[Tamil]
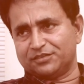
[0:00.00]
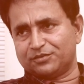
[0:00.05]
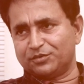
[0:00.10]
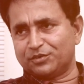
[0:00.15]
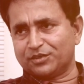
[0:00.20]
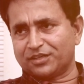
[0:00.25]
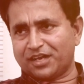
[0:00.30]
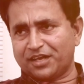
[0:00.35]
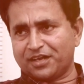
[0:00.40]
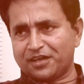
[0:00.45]

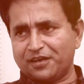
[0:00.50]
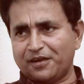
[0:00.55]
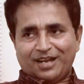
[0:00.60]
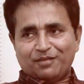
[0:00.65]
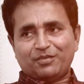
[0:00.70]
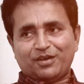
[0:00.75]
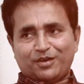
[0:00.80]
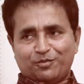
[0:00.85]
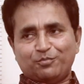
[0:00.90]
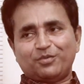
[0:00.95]
கொடுக்குறாங்க
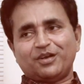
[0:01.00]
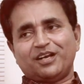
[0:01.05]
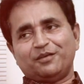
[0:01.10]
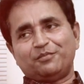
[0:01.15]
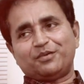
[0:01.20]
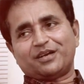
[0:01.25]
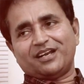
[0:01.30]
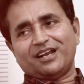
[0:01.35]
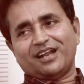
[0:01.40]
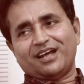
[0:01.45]
நம்ம ரொம்ப
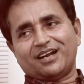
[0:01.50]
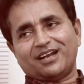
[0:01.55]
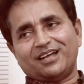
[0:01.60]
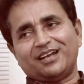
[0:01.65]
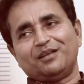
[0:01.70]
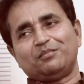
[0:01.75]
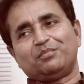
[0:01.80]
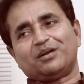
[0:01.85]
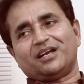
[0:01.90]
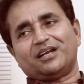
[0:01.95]

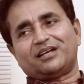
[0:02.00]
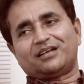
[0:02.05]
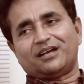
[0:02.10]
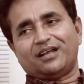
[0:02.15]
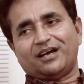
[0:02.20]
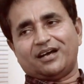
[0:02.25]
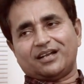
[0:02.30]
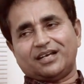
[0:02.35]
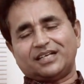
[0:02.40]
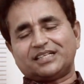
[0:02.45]
லிபரலான
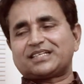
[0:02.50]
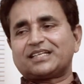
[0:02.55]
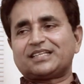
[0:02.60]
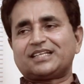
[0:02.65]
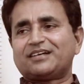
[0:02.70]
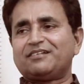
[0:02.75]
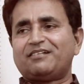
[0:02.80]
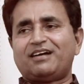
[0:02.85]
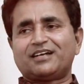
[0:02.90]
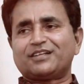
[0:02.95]
லிபரேட்டடான
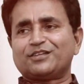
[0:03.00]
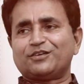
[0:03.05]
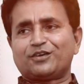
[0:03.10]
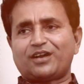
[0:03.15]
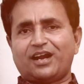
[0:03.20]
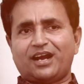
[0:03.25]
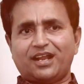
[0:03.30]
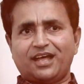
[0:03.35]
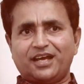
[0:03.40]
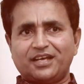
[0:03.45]
இஷ்டத்துக்கு வாழ்ந்த
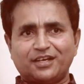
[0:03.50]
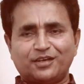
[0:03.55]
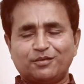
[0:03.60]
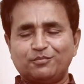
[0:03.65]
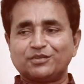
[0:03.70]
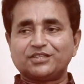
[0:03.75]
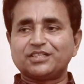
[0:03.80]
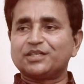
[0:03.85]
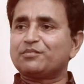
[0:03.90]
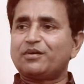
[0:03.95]
ஒரு ஆளாக
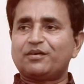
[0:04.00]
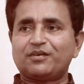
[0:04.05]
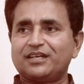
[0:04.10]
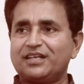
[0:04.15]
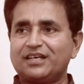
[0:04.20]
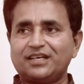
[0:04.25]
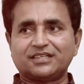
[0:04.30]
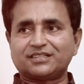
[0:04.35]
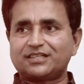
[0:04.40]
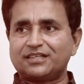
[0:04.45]
இருக்கும்
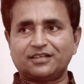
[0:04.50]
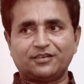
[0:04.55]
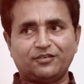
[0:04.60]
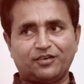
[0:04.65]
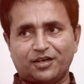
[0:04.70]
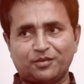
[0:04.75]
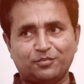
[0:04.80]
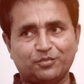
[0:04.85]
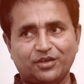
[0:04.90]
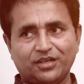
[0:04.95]
சினிமாவில் நீங்கள்
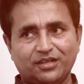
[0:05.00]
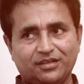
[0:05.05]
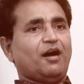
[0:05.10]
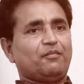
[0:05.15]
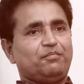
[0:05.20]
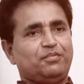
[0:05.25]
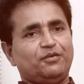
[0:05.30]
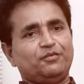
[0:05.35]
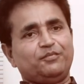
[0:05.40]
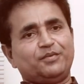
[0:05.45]
இஷ்டத்துக்கு வாழ முடியாது
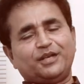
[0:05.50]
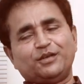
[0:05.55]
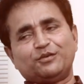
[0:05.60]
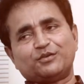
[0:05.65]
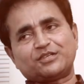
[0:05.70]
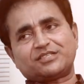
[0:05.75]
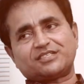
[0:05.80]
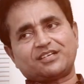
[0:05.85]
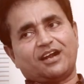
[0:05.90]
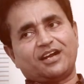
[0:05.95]
அப்புறம் பெரிய
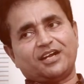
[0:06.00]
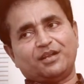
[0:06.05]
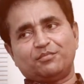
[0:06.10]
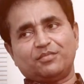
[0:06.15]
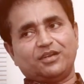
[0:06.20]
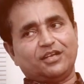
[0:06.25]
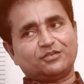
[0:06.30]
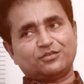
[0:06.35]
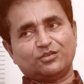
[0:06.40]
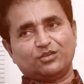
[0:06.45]
ஒரு
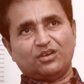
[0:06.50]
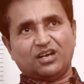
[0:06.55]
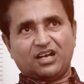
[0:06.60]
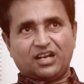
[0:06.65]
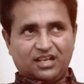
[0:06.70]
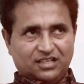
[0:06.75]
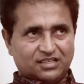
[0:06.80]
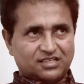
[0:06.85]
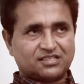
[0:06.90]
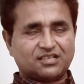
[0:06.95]
ஸ்டார்டம்லாம்
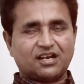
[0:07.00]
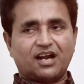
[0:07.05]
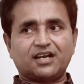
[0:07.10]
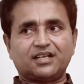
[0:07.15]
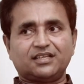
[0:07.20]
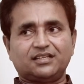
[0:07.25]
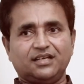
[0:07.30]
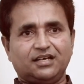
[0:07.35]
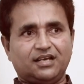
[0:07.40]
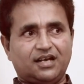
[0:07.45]
சொல்லுவாங்க அந்த
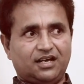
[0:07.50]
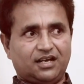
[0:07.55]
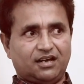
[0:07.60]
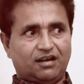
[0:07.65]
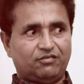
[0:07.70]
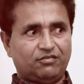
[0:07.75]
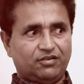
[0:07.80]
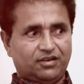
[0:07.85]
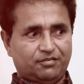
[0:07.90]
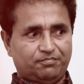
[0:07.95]
ஸ்டார்டத்துக்காக
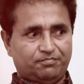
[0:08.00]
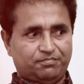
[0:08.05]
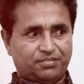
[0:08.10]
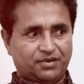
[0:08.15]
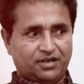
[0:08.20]
அவங்க